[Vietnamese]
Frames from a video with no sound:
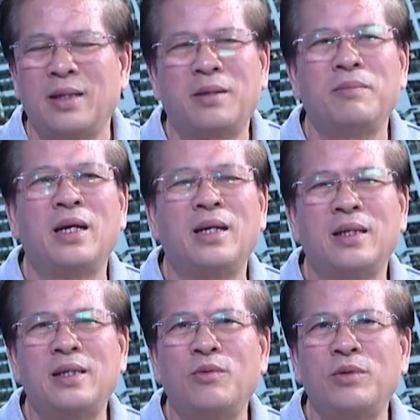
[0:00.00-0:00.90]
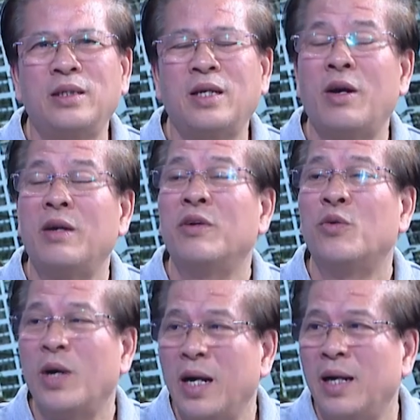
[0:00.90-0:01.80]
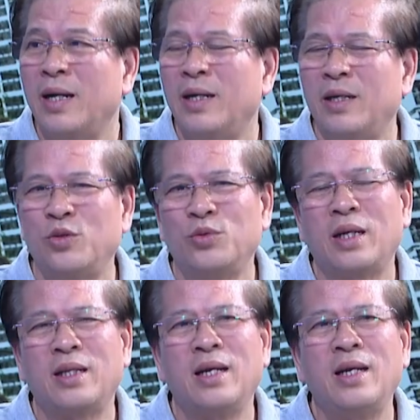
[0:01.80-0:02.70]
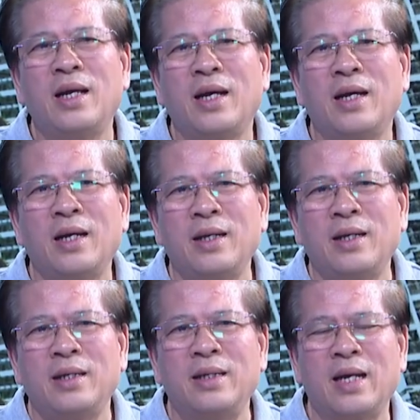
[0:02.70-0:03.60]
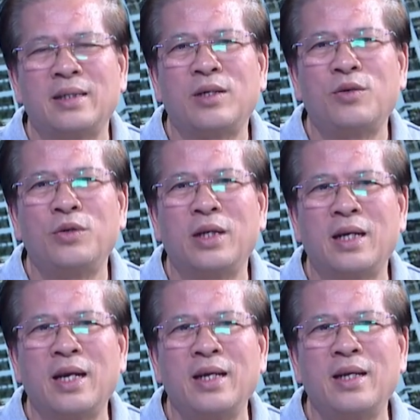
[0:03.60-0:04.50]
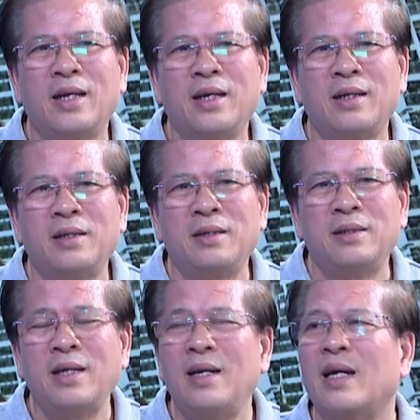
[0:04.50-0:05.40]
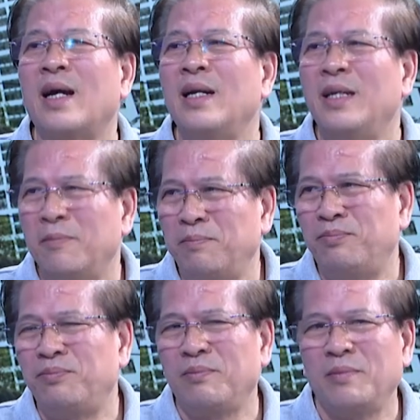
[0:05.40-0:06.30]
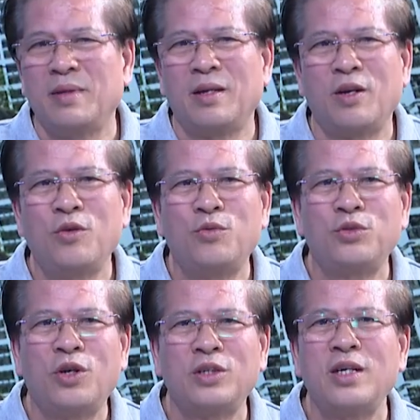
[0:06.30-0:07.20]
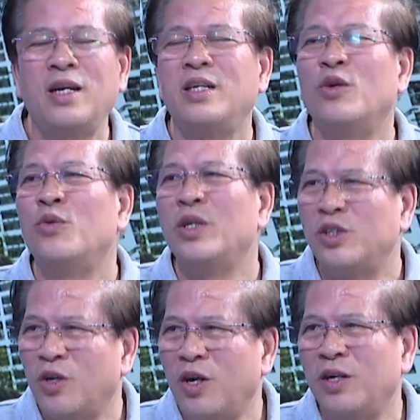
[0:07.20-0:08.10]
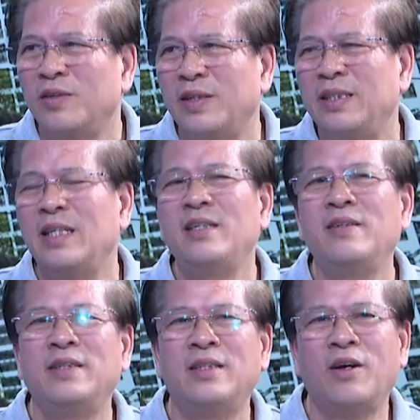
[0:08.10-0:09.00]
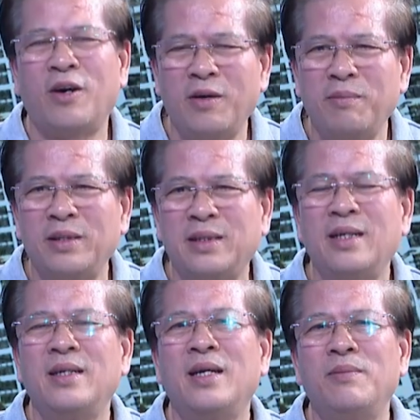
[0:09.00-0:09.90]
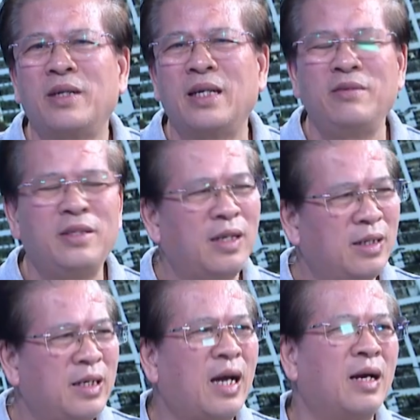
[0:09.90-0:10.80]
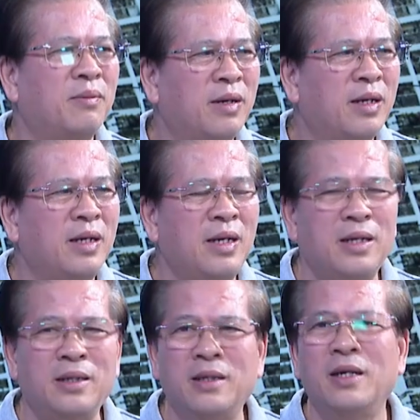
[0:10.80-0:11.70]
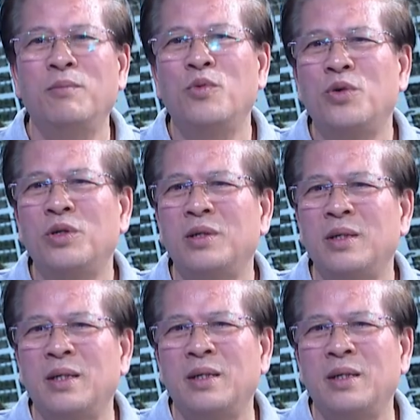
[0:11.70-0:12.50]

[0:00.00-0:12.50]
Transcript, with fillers: Đặc biệt là trong cái giai đoạn vừa qua, chúng ta thấy là nhà xã hội hiện nay là rất là khan hiếm. Nó cũng do rất là nhiều nguyên do, chính vì đó mà dẫn đến một cái hiện trạng mà người mua